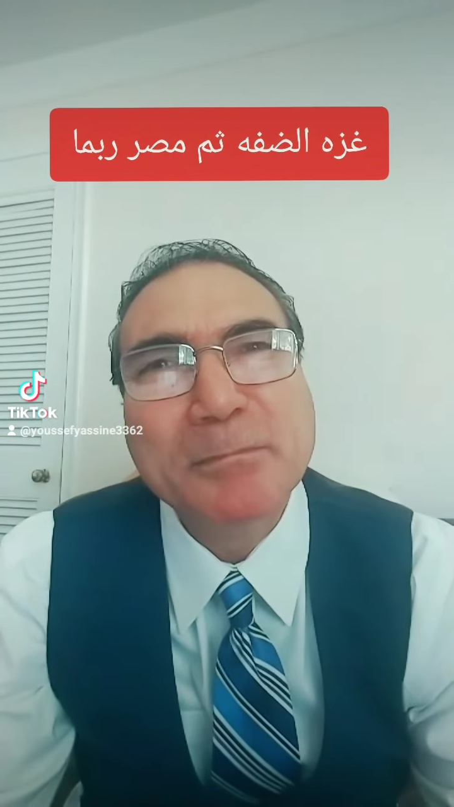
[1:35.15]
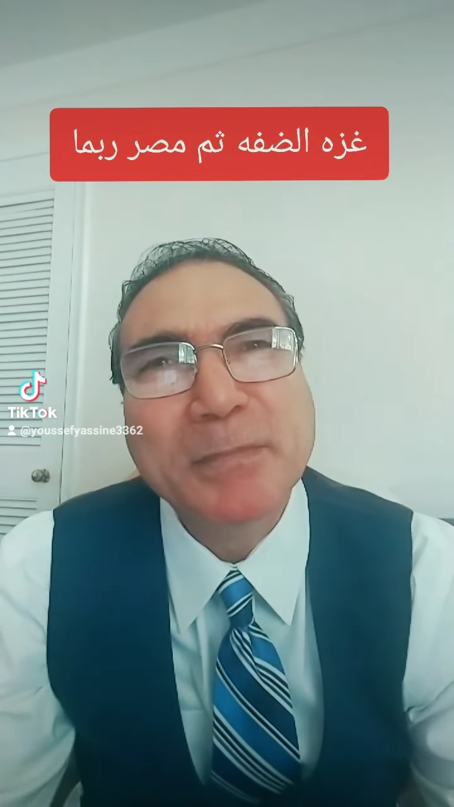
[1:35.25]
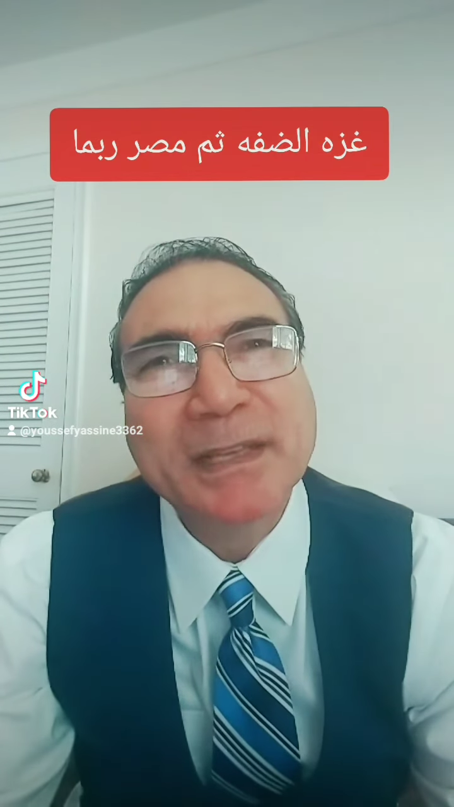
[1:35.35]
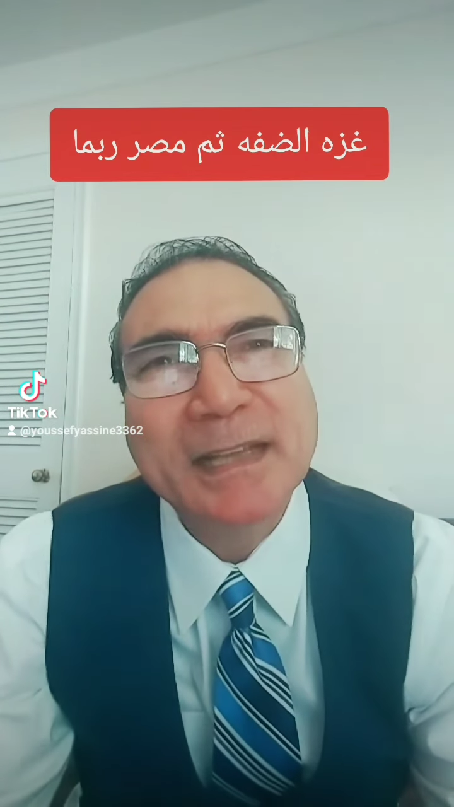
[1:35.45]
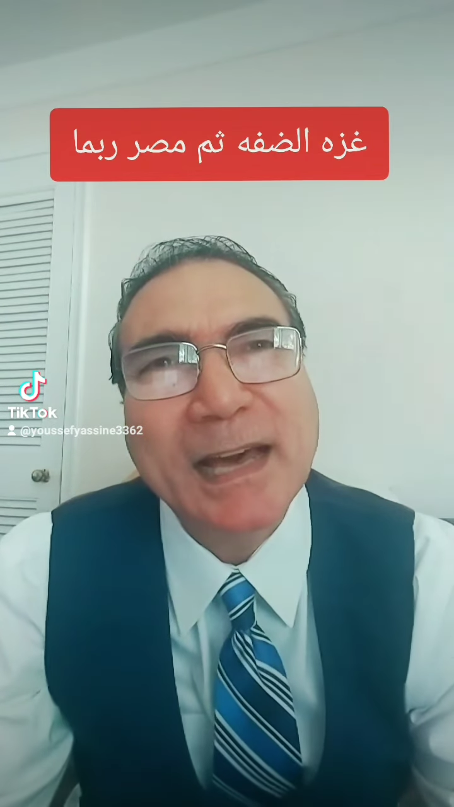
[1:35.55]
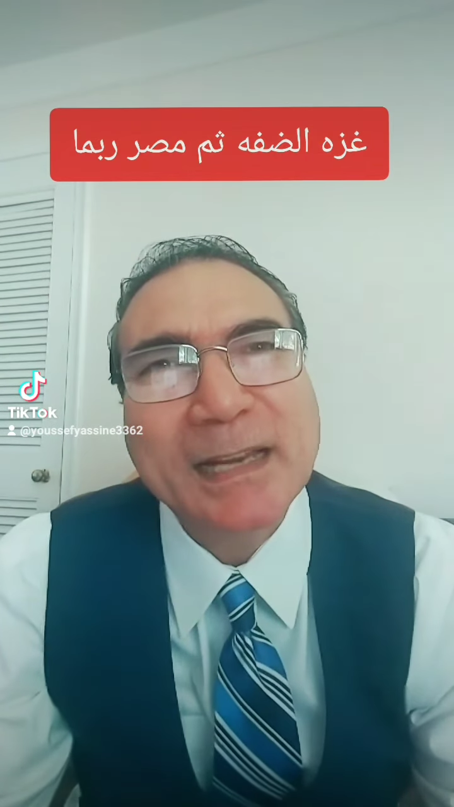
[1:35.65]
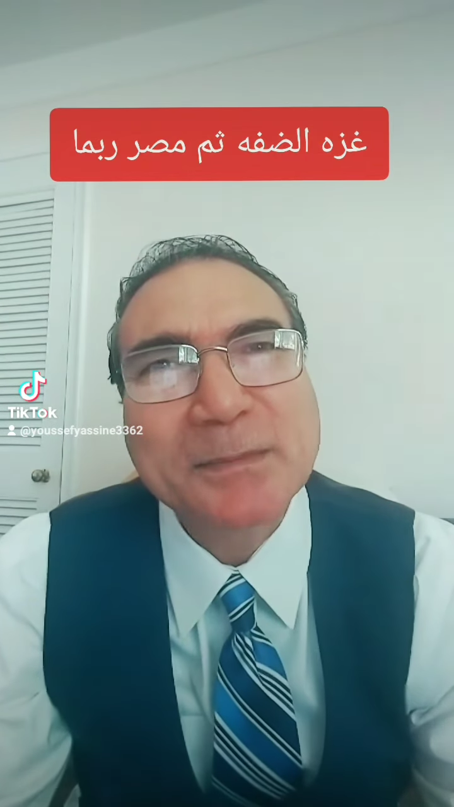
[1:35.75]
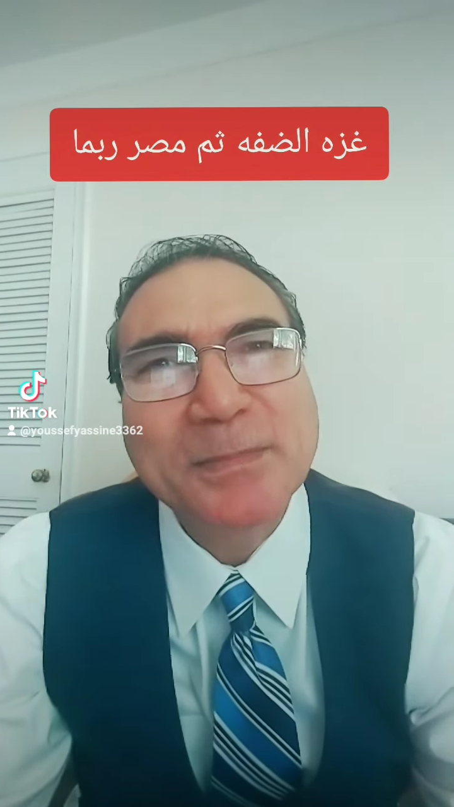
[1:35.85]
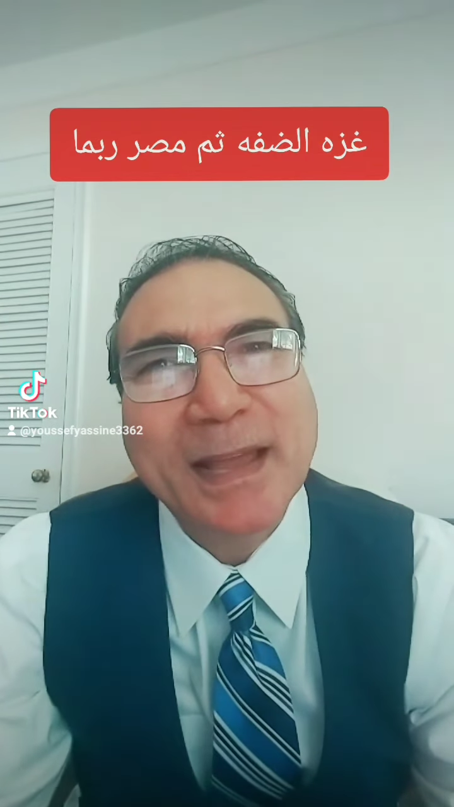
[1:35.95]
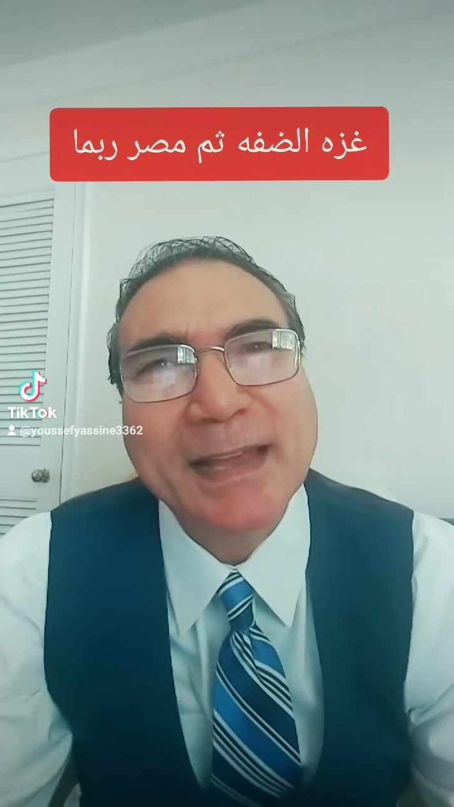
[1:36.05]
من
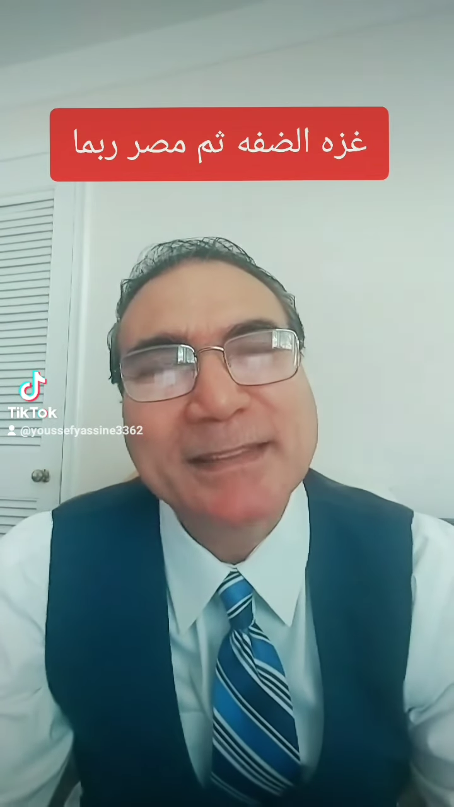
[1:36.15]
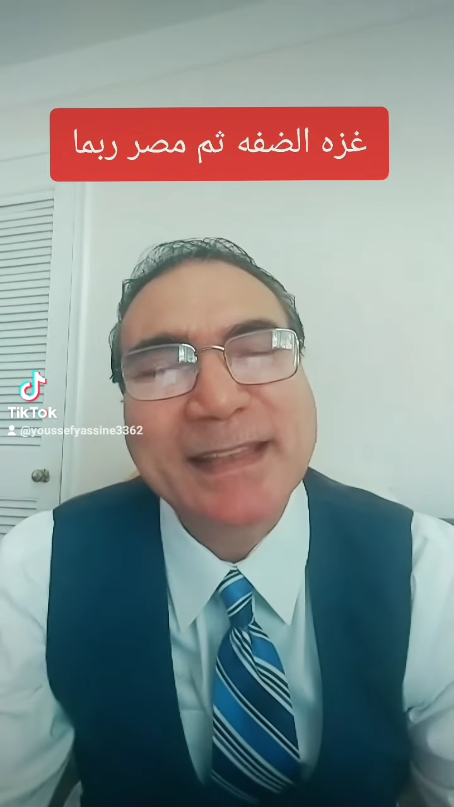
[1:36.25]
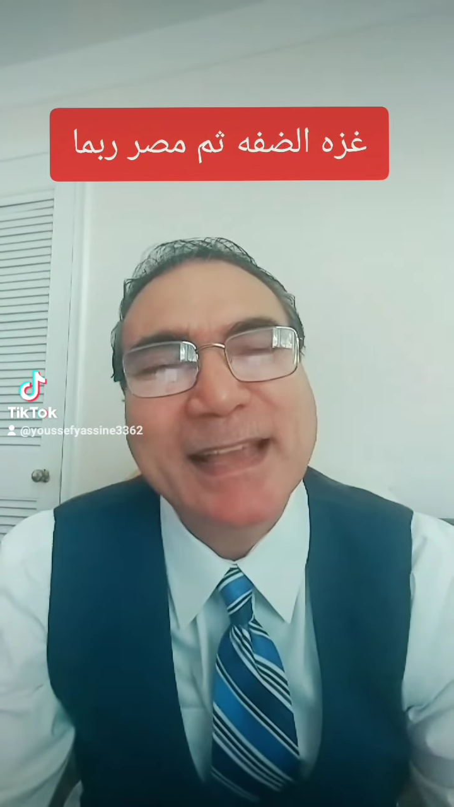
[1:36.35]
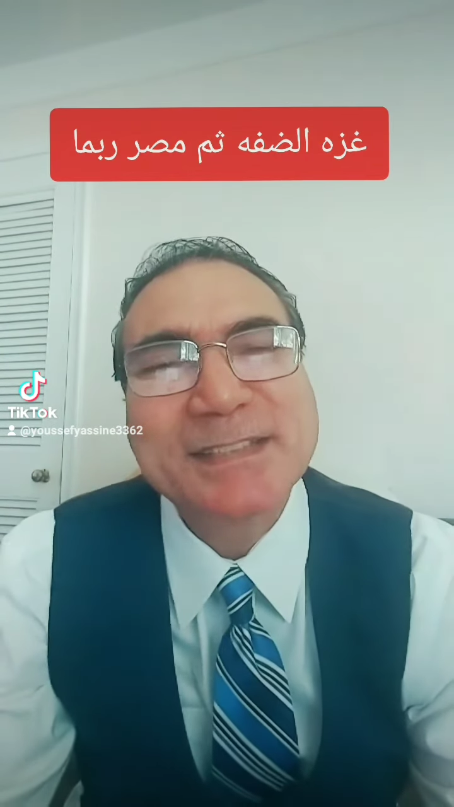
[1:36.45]
أربعة